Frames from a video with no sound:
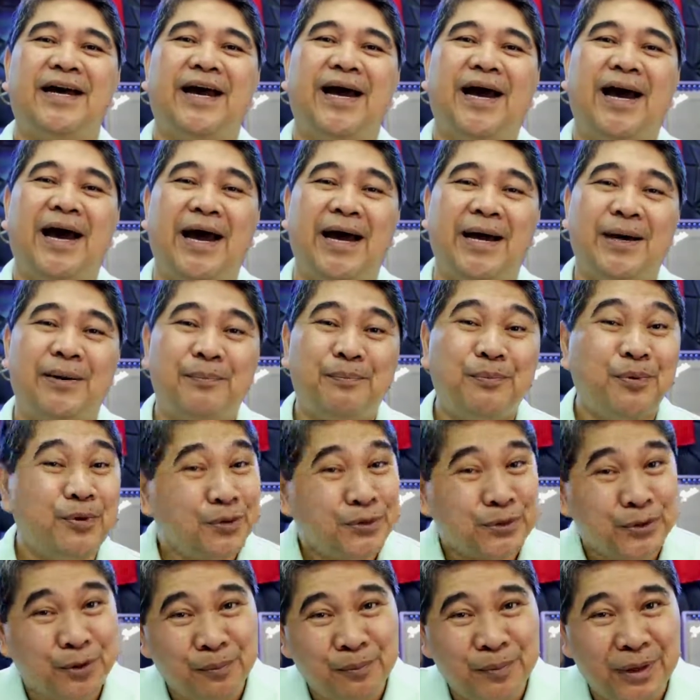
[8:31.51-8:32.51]
ang
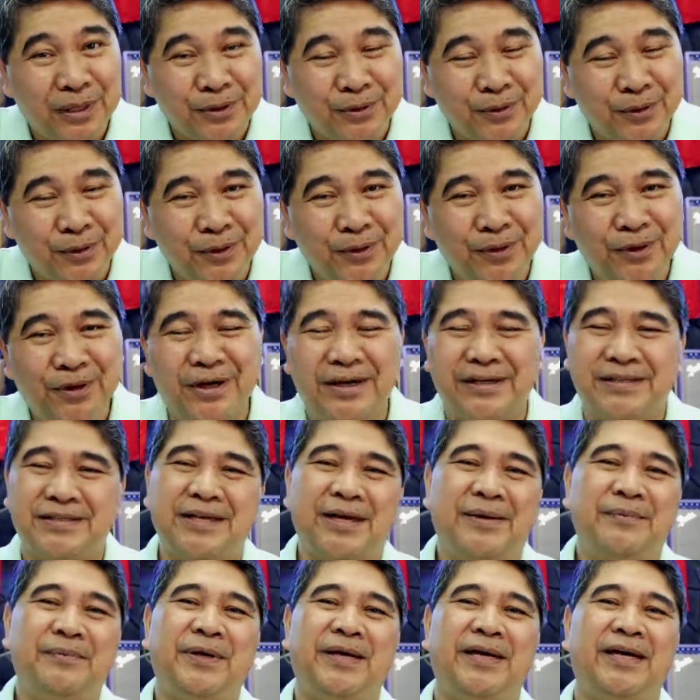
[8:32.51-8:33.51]
pusong bato, ang
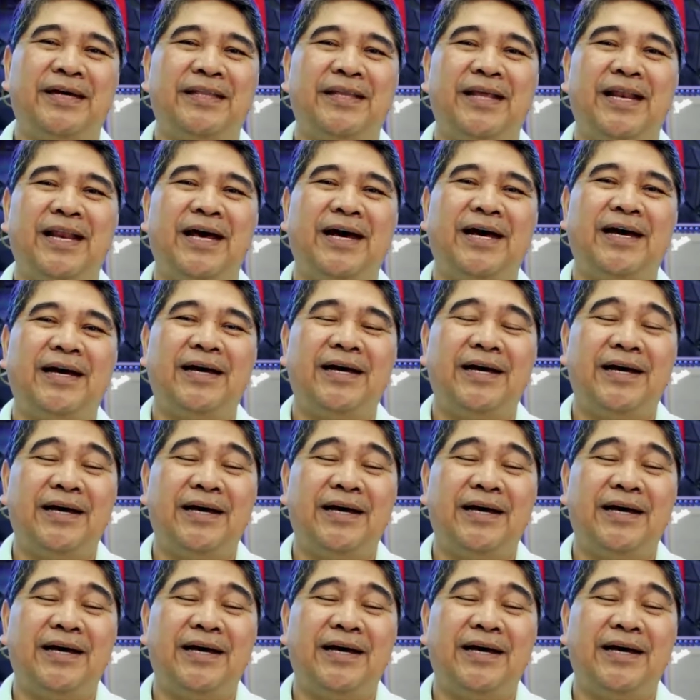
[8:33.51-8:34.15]
sabi nga nila.